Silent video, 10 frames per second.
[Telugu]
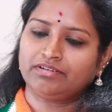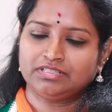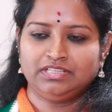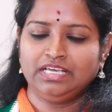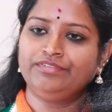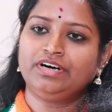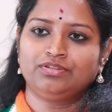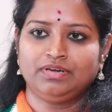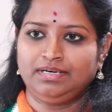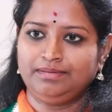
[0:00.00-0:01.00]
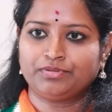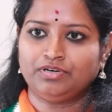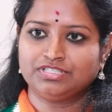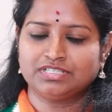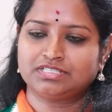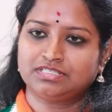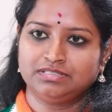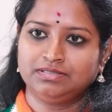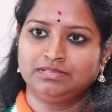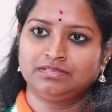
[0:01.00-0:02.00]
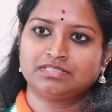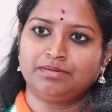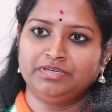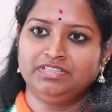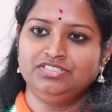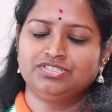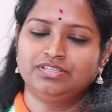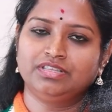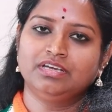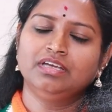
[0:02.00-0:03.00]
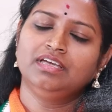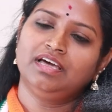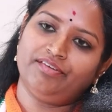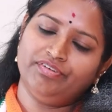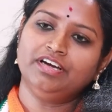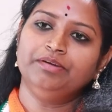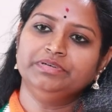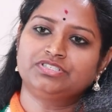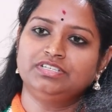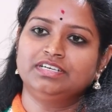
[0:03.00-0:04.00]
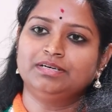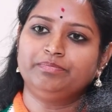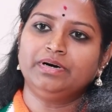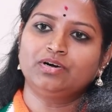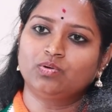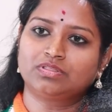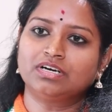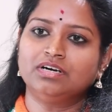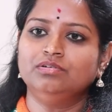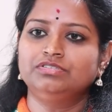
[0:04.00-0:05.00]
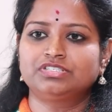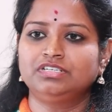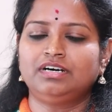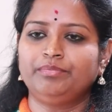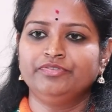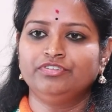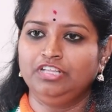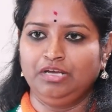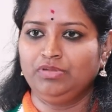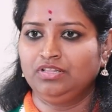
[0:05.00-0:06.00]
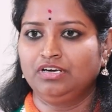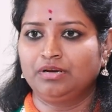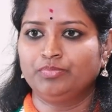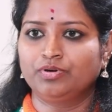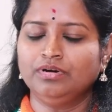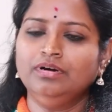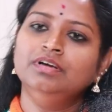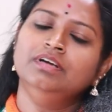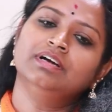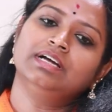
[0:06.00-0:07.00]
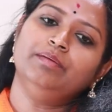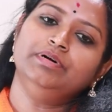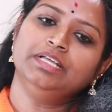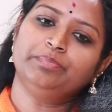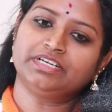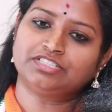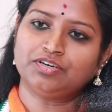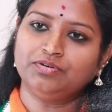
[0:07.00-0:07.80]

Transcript: తర్వాత దేవాదుల ప్రాజెక్ట్ సంబంధించింది అవే కనిపించినాయి తప్ప కొత్తగా వచ్చిన అభివృద్ధి ఏం లేదు గన్పూర్లో కాబట్టి ప్రజలు